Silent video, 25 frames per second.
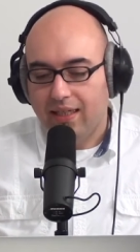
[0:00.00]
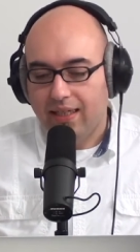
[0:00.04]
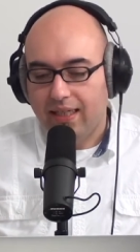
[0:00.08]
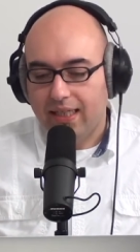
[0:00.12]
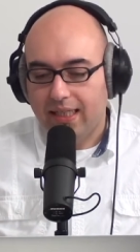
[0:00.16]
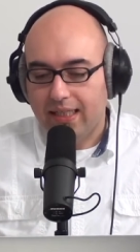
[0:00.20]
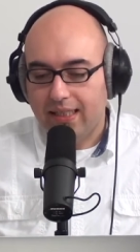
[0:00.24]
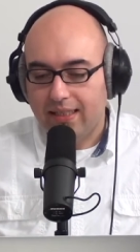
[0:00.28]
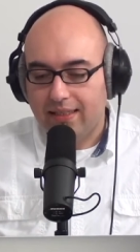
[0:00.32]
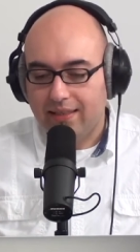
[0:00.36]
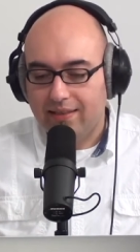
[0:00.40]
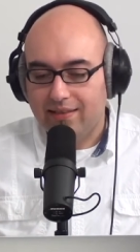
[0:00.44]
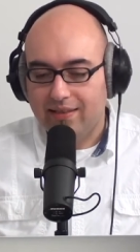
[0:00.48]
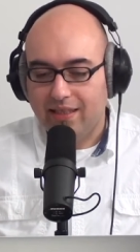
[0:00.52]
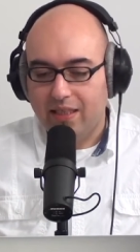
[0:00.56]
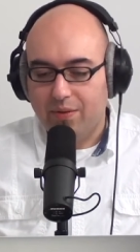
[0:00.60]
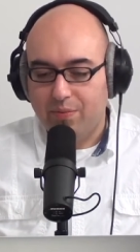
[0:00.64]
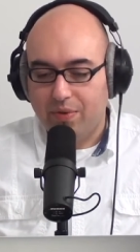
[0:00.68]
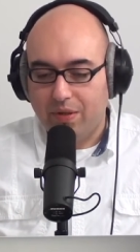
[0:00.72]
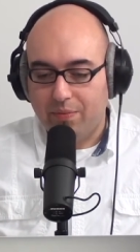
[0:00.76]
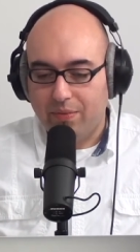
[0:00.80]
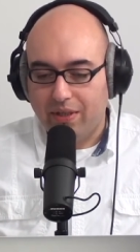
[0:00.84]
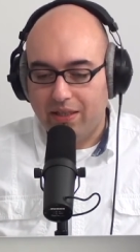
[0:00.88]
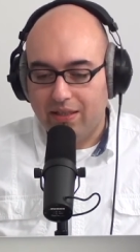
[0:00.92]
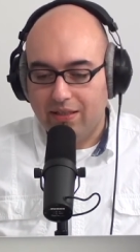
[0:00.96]
Äh, das geht
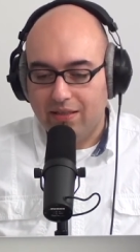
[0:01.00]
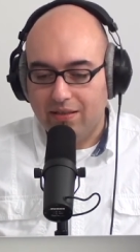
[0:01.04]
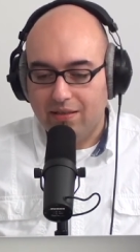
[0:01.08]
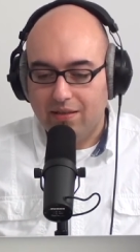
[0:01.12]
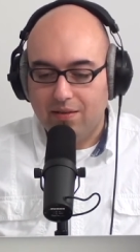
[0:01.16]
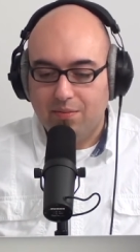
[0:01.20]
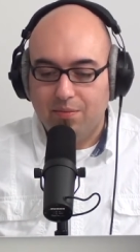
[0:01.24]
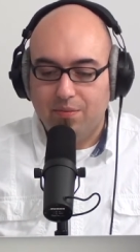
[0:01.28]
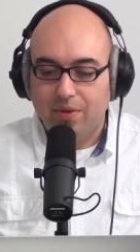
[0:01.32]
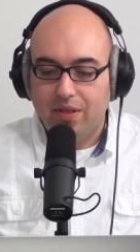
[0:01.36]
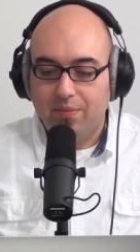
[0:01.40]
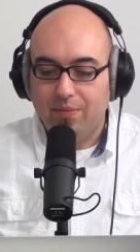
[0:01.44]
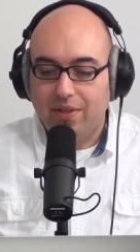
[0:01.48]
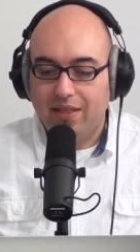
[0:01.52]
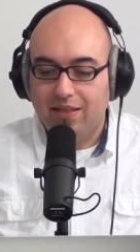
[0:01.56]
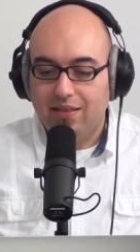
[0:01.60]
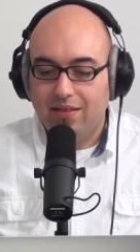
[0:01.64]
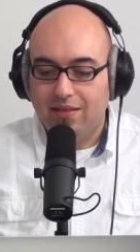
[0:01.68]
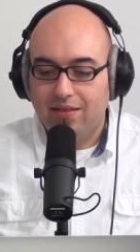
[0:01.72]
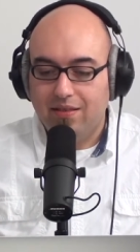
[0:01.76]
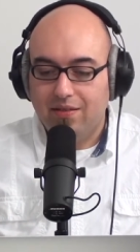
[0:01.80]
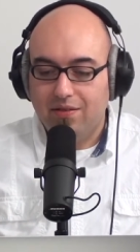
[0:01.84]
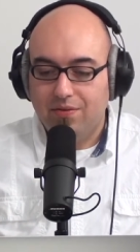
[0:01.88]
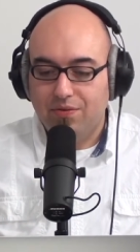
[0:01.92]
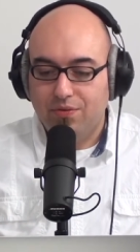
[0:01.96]
bei manchen. Bei
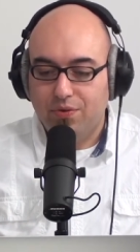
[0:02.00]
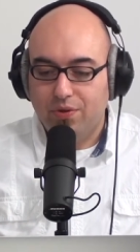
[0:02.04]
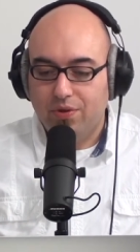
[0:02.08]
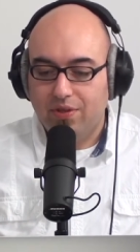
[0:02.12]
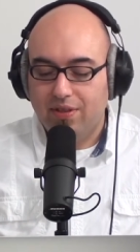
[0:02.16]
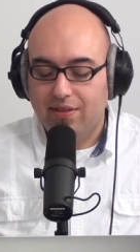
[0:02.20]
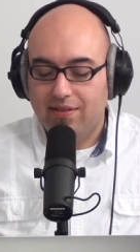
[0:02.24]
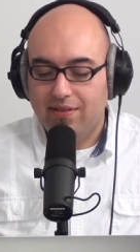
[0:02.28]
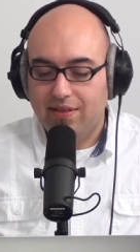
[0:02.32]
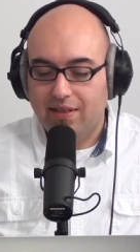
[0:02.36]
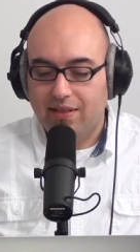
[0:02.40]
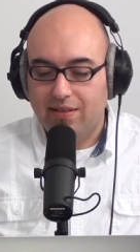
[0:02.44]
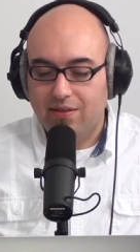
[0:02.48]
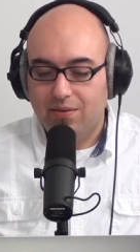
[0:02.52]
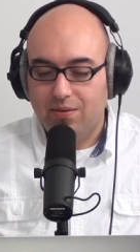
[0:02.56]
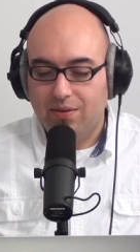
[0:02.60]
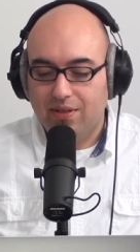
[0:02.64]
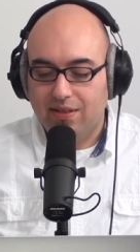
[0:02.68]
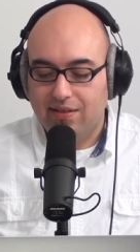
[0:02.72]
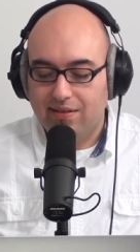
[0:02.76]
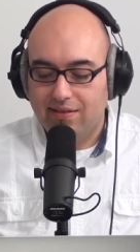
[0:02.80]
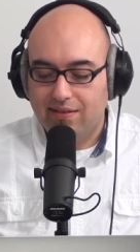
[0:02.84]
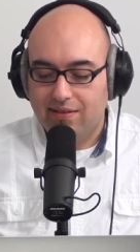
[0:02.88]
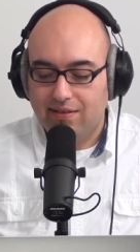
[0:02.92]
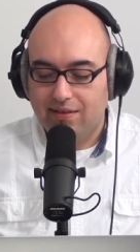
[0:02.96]
manchen führt das dazu,
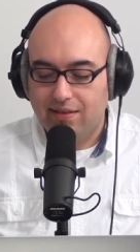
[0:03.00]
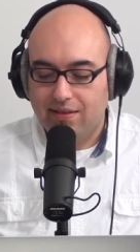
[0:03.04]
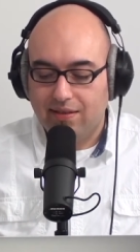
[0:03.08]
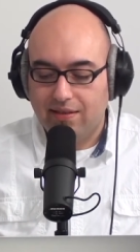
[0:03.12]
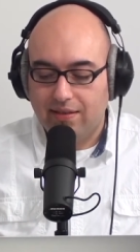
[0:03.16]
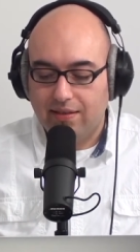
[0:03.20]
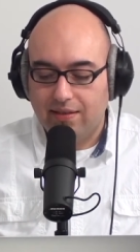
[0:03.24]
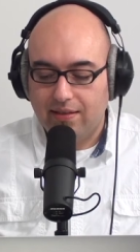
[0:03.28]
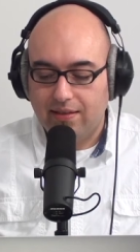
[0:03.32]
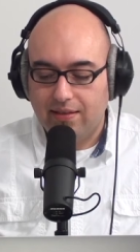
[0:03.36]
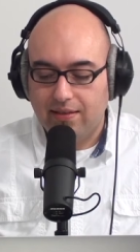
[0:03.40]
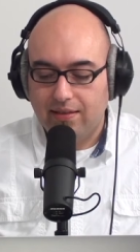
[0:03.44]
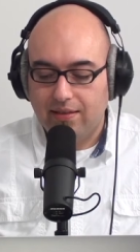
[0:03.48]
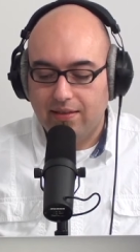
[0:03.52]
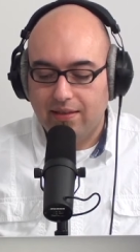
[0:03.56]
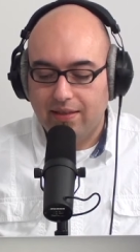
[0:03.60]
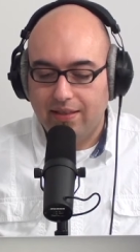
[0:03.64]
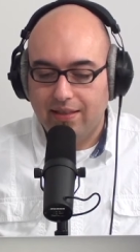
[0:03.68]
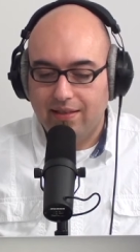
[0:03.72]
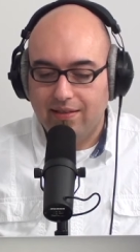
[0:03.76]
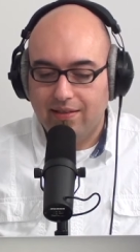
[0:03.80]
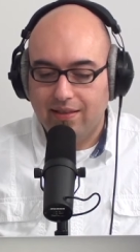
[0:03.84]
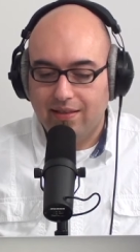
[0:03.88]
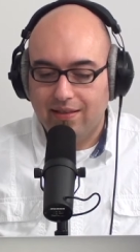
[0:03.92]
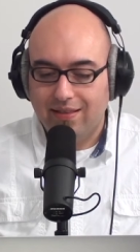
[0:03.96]
dass dieser äh,
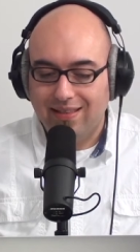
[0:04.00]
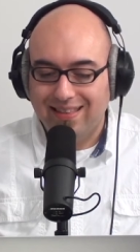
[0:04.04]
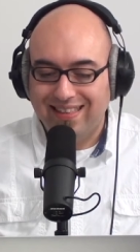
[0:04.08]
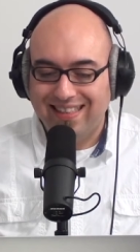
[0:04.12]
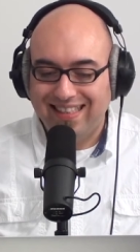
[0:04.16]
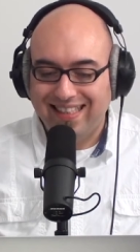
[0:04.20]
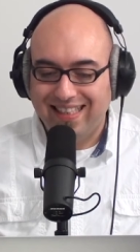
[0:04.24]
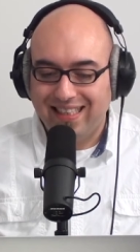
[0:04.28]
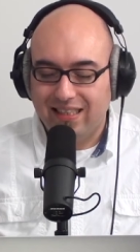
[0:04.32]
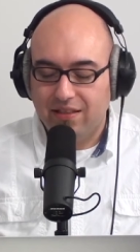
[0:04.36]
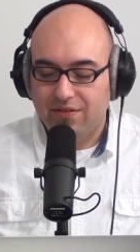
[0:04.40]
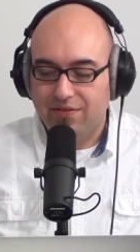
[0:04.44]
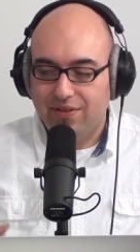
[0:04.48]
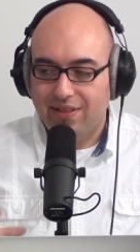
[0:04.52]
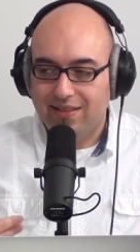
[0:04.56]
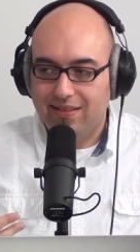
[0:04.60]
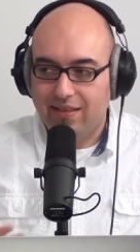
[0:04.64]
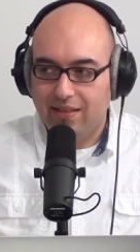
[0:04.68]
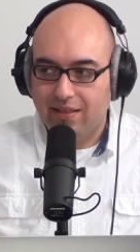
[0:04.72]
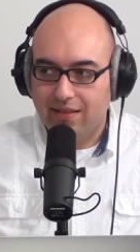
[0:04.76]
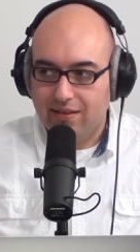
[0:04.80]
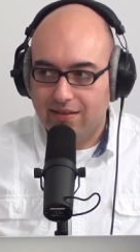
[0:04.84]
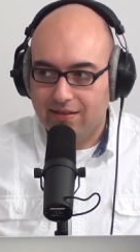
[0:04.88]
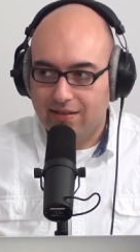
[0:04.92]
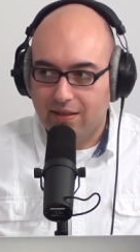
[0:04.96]
Link dann in deren
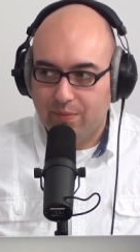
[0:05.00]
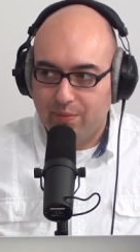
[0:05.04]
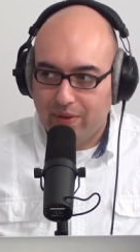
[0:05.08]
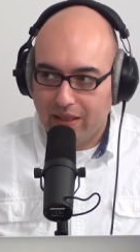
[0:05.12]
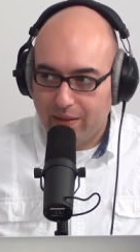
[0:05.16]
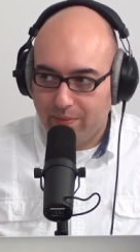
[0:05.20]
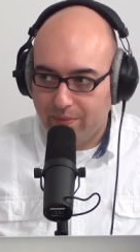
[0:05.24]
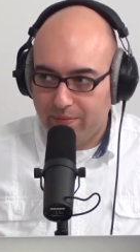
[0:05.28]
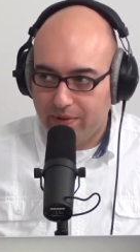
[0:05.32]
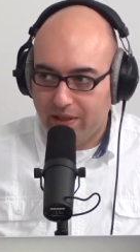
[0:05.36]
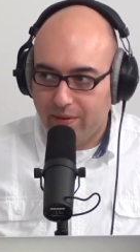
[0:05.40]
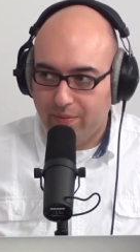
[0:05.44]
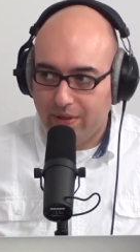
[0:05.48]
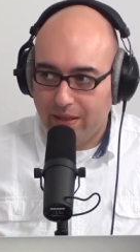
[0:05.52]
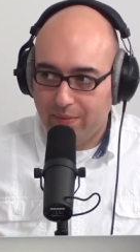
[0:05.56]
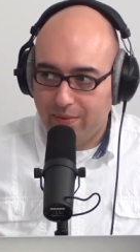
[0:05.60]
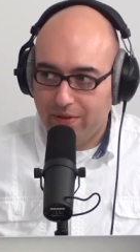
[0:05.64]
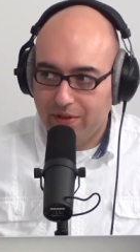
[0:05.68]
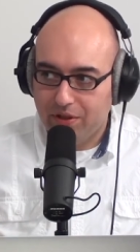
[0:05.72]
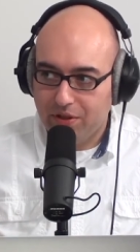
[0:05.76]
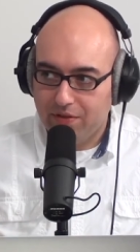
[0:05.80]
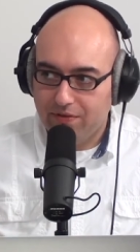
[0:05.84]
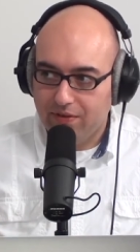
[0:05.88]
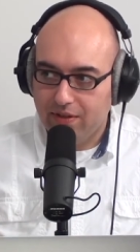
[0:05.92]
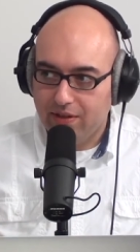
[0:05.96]
Verzeichnis
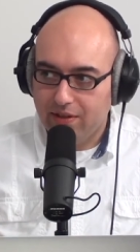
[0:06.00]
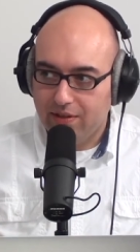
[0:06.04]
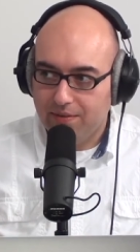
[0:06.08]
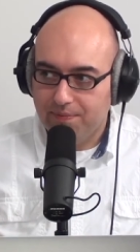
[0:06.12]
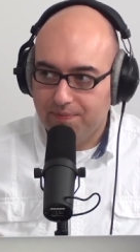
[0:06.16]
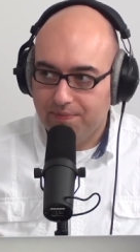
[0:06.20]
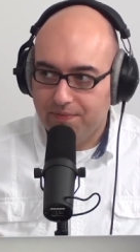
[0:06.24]
gepublished wird,